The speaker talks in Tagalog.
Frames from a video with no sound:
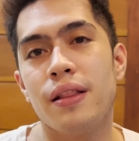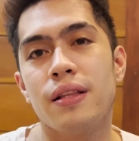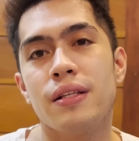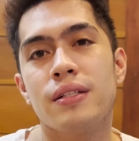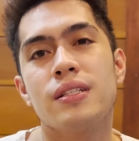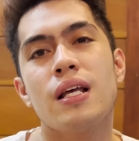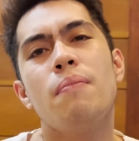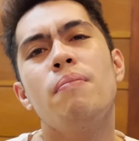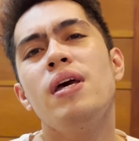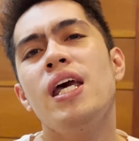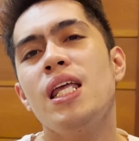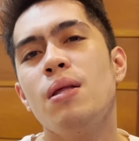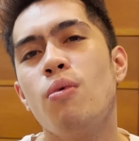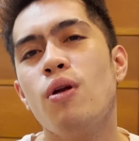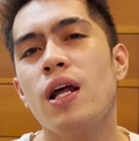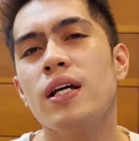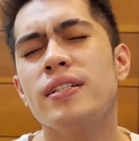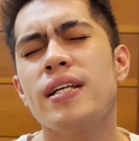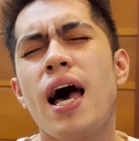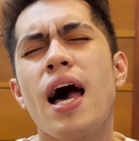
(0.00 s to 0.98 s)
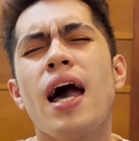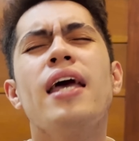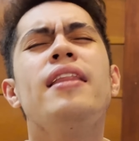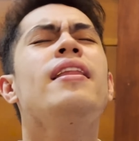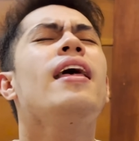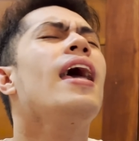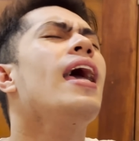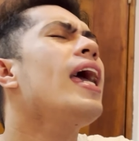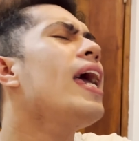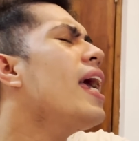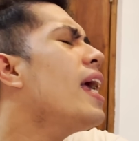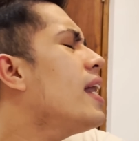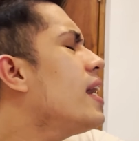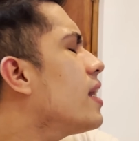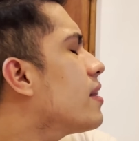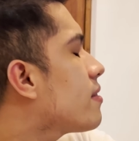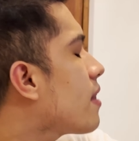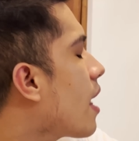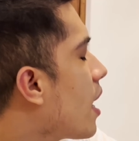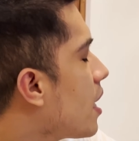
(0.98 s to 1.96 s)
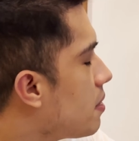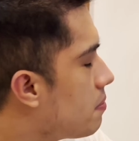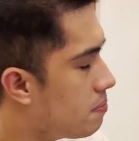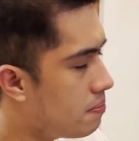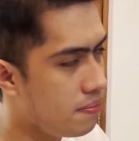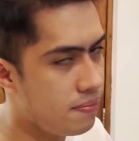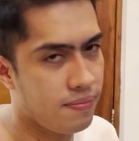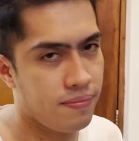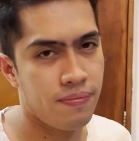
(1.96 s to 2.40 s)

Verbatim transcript: sabihin mo lang sa akin anytime.